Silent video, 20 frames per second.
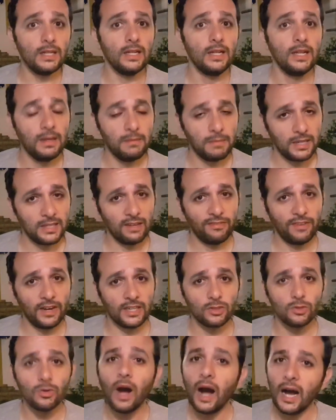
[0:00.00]
Lembra da
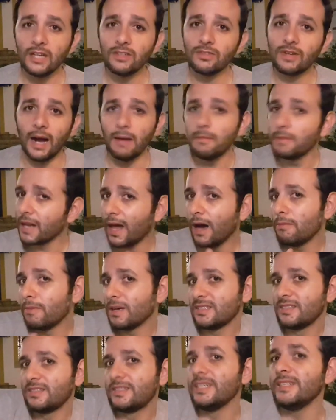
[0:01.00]
faixa do rádio, cabe lá
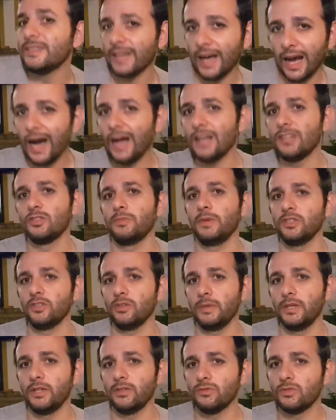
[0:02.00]
umas 30 rádios mais
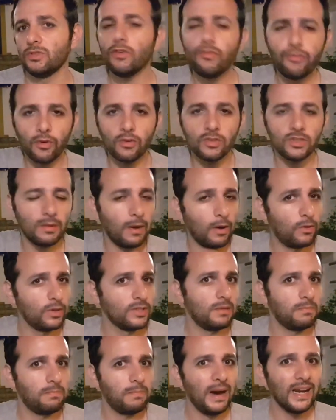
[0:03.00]
ou menos. Se eu for usar uma
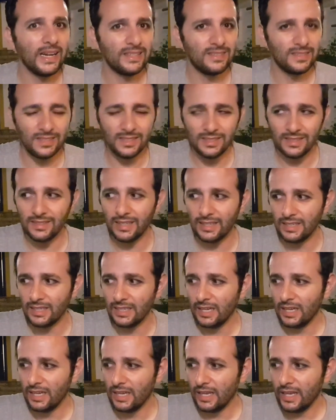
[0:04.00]
coisa parecida,
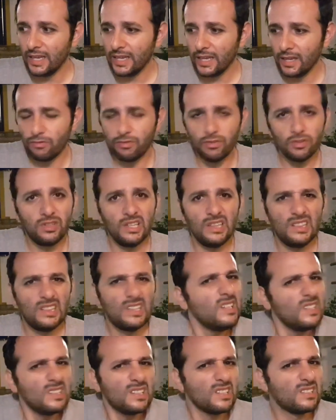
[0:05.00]
eu vou ter
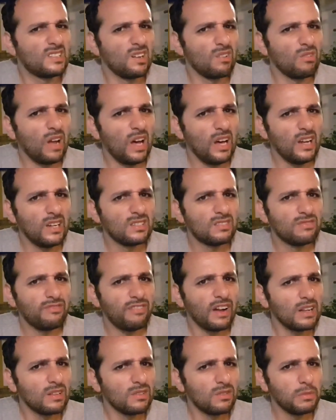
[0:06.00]
30 celulares
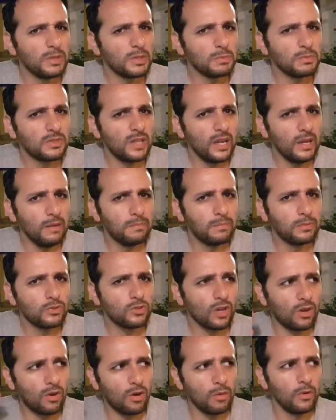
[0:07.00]
falando ao mesmo tempo,
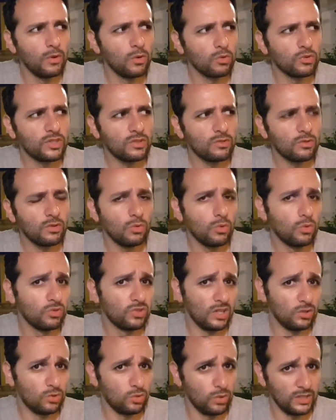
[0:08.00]
só que como uso,
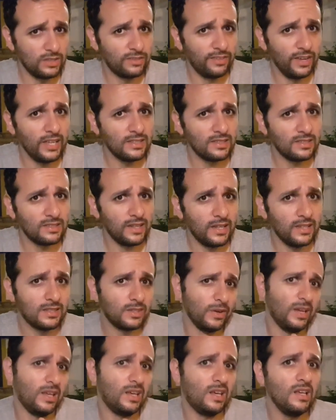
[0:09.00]
usa duas vezes,
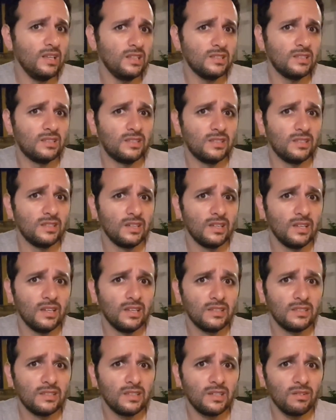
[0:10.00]
Então é 15
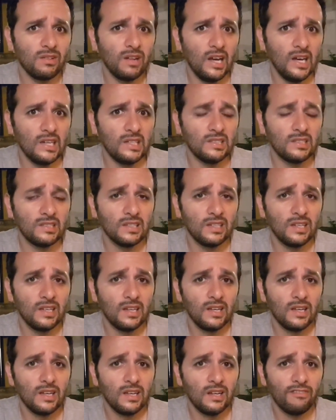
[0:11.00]
celulares
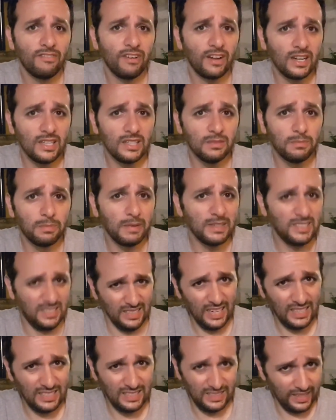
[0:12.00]
falando para uma
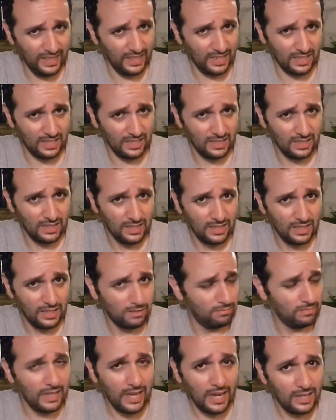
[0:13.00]
cidade inteira?
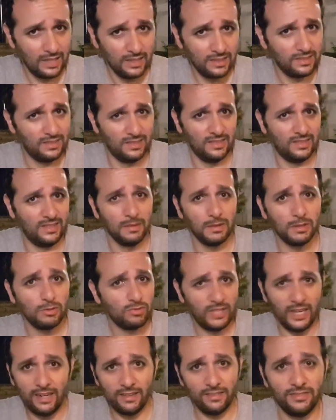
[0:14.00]
Não dá, esse sistema não
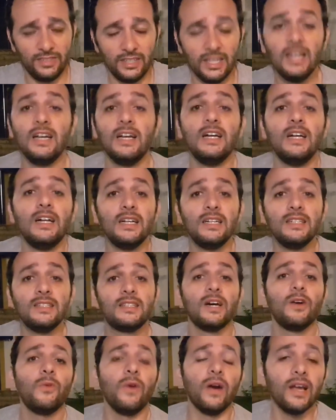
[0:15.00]
serve.
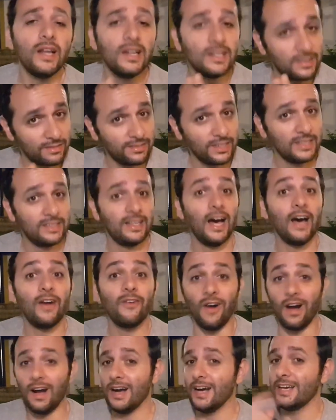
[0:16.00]
Então eles
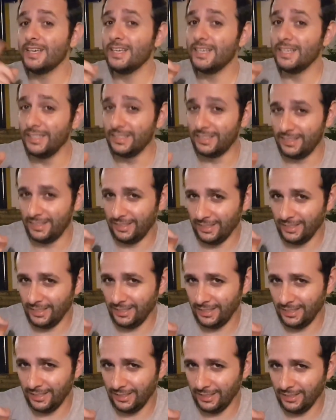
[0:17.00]
inventaram, aí
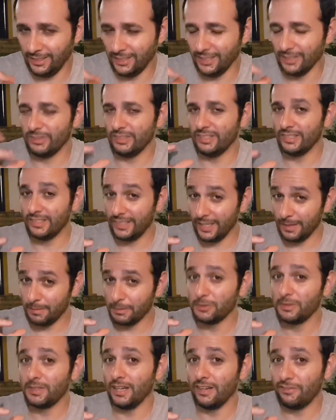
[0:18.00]
sim, é o
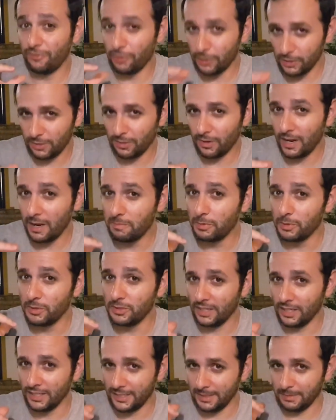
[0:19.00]
sistema do telefone celular, por
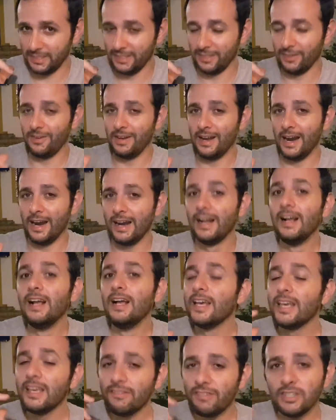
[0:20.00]
isso que ele chama celular.
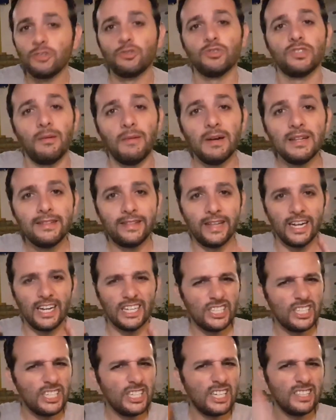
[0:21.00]
Em vez de usar uma
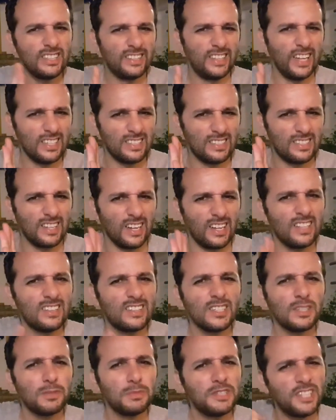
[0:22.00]
antena gigantesca que
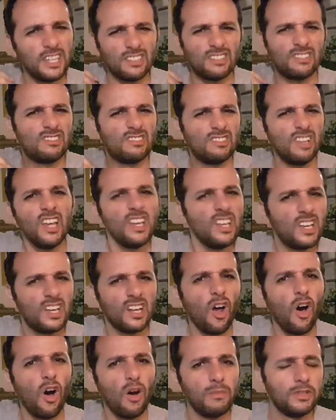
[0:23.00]
transmite a 100
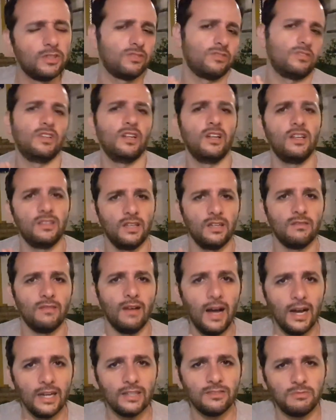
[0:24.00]
km, que nem tem no
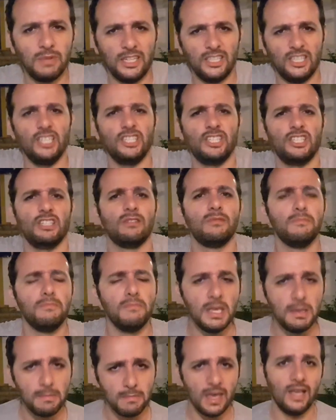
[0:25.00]
rádio, uma região
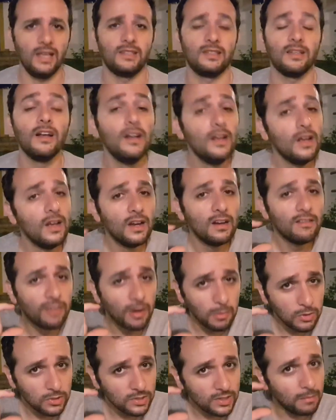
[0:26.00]
imensa,
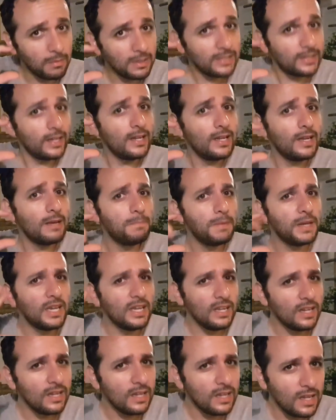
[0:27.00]
vamos usar uma anteninha
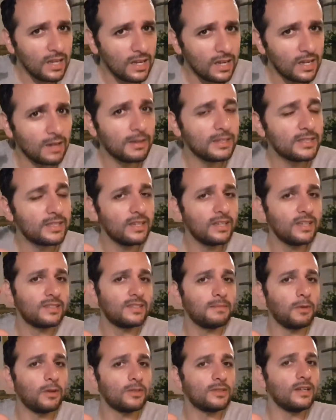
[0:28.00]
pequenininha, uma anteninha que
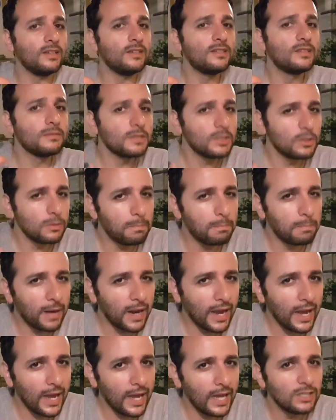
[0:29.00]
você bota ali em cima do
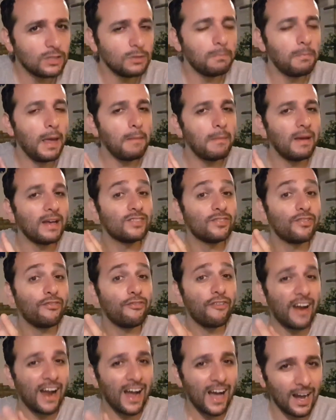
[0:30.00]
prédio, bem mais
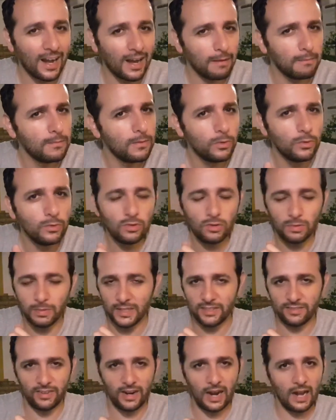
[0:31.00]
fraca, muito
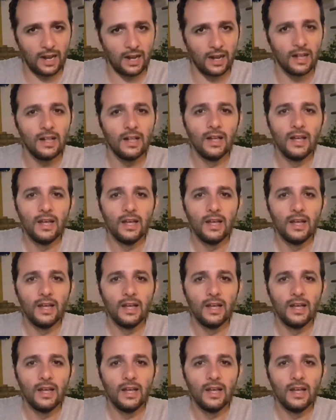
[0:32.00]
mais fraca,